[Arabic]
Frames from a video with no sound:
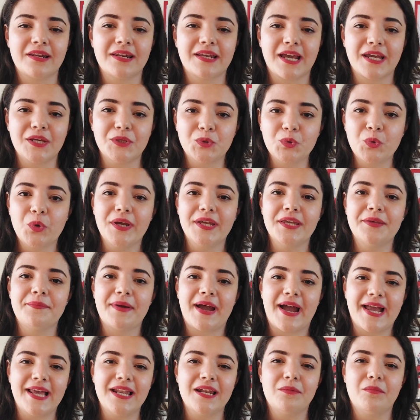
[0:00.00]
لكي توحي
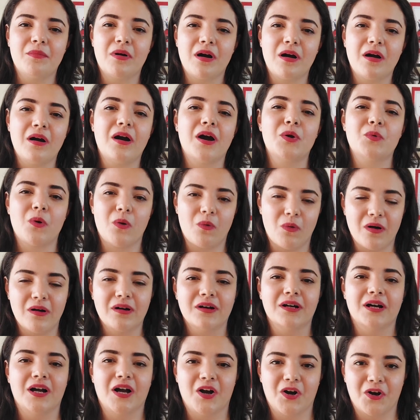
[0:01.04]
بعالم آخر
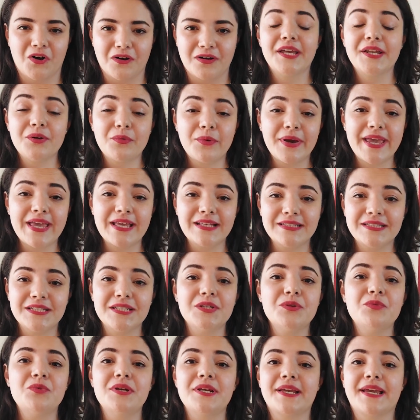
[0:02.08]
وواقع آخر الرواية
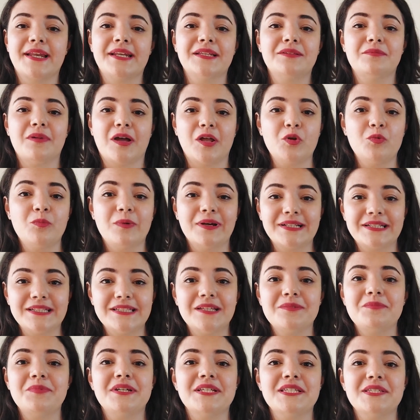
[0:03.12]
دي واللي كانت معلومة
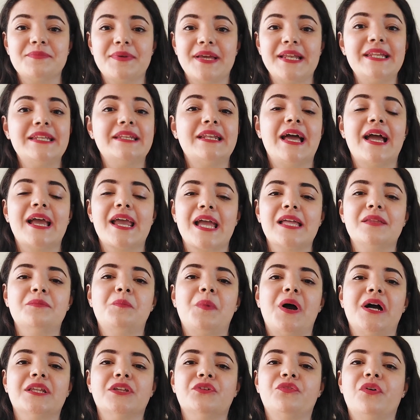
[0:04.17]
جديده بالنسبه لي انها جت
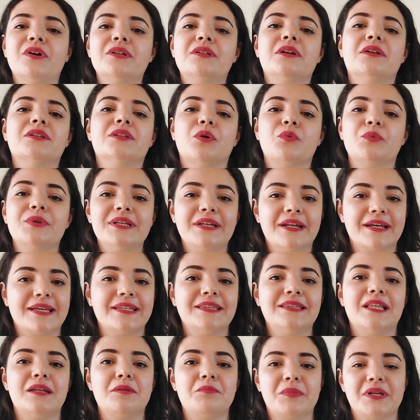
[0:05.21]
بعد فتره طويله
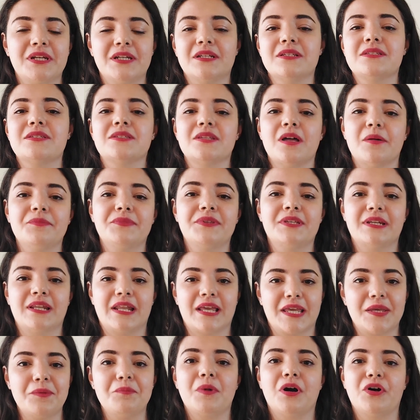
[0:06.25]
جدا من الصمت
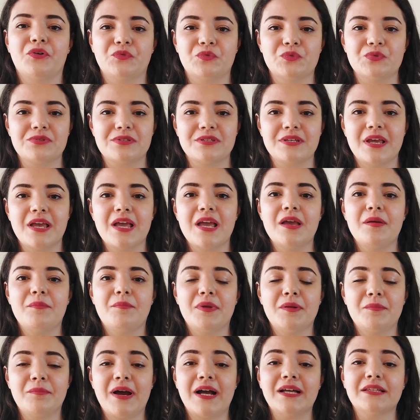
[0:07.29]
لنجيب محفوظ
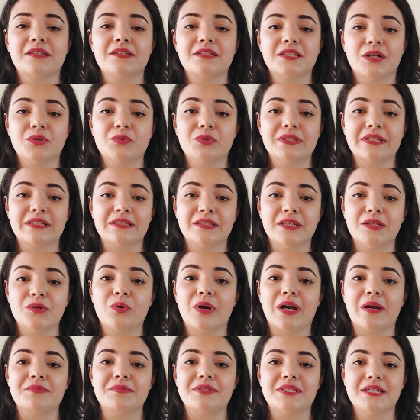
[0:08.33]
من بعد ثوره
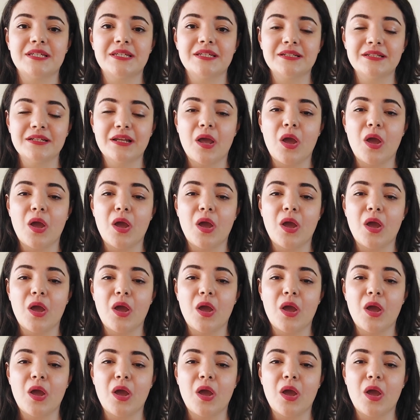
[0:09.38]
52